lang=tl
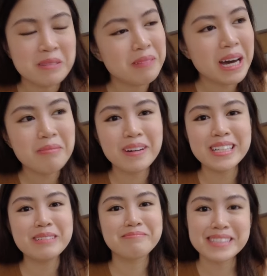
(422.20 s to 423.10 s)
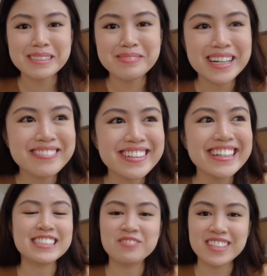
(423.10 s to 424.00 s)
ni Papa, number ni
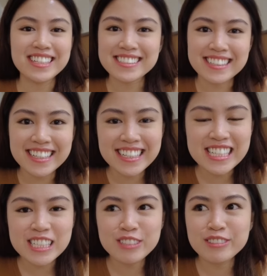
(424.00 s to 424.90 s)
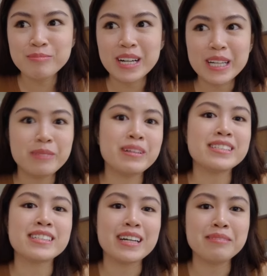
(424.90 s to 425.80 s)
Mama, number ni Israel, yung mga
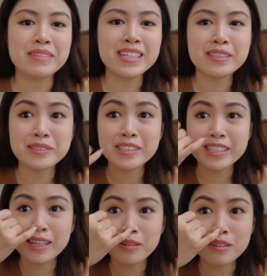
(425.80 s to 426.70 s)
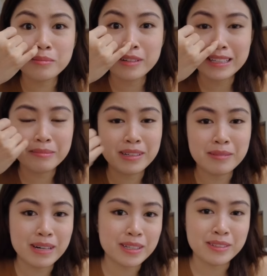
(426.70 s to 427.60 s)
emails ng kaibigan ko. Hindi ako gumawa ng
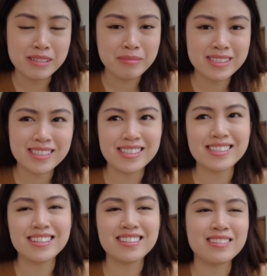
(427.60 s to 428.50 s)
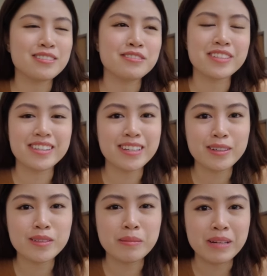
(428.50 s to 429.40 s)
mga bagong emails kasi nag-overthink
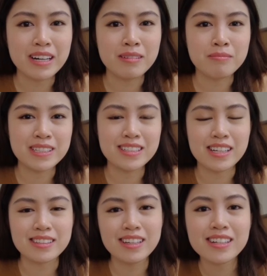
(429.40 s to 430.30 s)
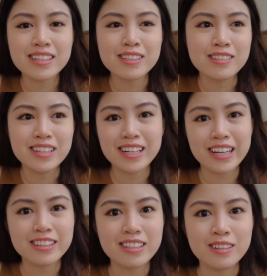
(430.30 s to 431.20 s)
ako na baka ma-detect nila na newly
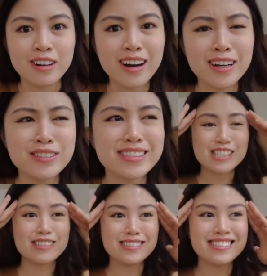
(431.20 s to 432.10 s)
created yung account. So,